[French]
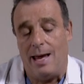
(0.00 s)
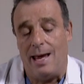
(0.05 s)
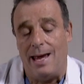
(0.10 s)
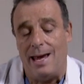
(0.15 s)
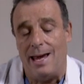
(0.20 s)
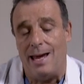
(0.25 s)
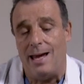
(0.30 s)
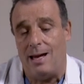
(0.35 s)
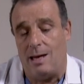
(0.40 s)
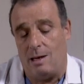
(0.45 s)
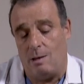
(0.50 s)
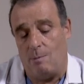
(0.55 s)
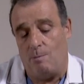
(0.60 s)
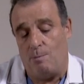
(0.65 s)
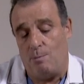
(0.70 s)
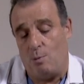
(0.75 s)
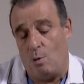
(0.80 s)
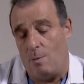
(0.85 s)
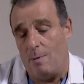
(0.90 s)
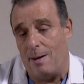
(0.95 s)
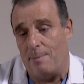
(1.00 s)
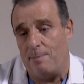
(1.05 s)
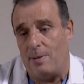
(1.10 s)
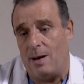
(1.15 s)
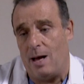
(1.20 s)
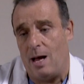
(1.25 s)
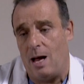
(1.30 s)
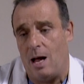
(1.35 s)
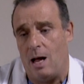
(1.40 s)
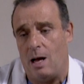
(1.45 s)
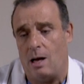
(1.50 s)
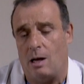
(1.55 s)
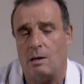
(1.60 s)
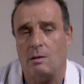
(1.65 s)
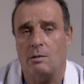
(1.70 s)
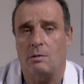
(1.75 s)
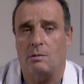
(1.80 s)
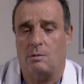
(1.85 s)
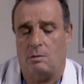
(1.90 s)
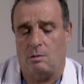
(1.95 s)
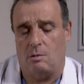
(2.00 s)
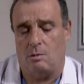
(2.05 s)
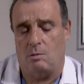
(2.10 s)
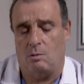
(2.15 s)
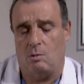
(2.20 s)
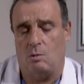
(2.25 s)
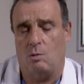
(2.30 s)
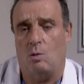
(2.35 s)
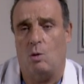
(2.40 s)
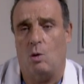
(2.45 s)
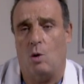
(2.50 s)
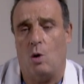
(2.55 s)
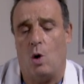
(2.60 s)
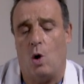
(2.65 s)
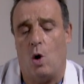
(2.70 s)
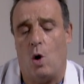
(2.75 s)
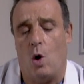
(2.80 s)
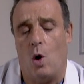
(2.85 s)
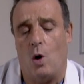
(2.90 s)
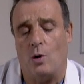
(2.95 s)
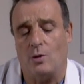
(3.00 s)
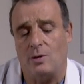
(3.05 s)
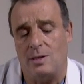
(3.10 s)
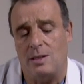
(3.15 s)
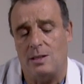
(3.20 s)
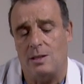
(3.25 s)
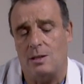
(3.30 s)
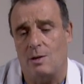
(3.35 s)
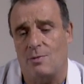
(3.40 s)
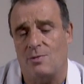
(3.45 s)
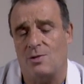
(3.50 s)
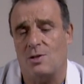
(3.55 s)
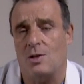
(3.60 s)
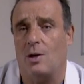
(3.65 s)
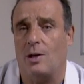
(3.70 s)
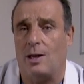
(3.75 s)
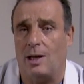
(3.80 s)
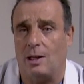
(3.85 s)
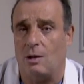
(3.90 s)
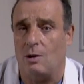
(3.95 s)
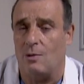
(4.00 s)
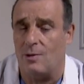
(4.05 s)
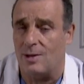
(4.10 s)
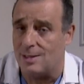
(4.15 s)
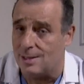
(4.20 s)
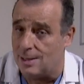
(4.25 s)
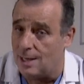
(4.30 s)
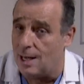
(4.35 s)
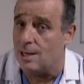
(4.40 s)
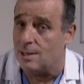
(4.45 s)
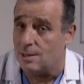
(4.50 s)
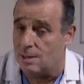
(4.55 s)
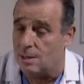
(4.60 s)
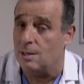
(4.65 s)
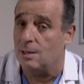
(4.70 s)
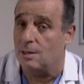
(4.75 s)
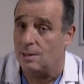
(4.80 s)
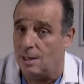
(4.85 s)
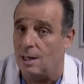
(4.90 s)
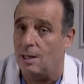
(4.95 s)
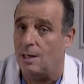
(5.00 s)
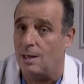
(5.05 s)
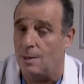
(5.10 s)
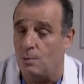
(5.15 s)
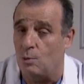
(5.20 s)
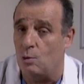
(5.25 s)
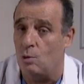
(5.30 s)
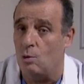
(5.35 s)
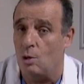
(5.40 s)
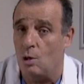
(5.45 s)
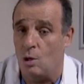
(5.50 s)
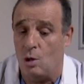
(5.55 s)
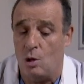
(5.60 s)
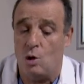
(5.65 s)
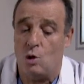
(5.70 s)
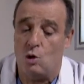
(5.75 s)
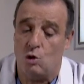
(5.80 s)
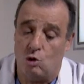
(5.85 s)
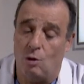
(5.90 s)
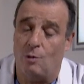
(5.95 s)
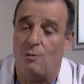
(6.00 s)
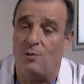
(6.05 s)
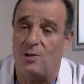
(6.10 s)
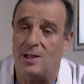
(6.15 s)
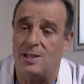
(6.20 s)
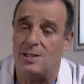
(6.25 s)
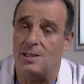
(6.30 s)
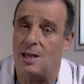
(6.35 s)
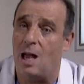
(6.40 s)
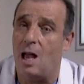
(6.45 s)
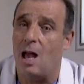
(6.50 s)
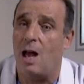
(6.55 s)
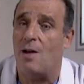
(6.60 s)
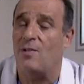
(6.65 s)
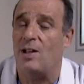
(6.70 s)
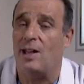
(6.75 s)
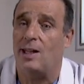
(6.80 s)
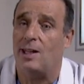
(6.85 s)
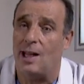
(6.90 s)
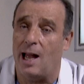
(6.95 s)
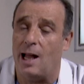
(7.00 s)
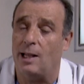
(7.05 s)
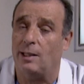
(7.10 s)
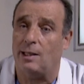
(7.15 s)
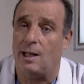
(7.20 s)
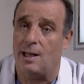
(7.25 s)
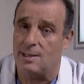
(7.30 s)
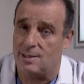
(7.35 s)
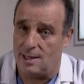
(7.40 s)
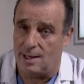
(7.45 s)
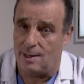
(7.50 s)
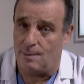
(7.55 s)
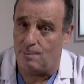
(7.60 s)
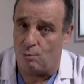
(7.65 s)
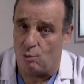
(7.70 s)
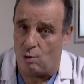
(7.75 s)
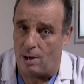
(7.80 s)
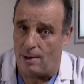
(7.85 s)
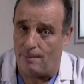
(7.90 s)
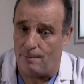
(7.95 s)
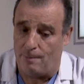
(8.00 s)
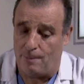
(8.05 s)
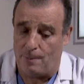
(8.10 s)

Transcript: et pour ma part, en 1996, dès le début, je fixais avec 4 à 5 points.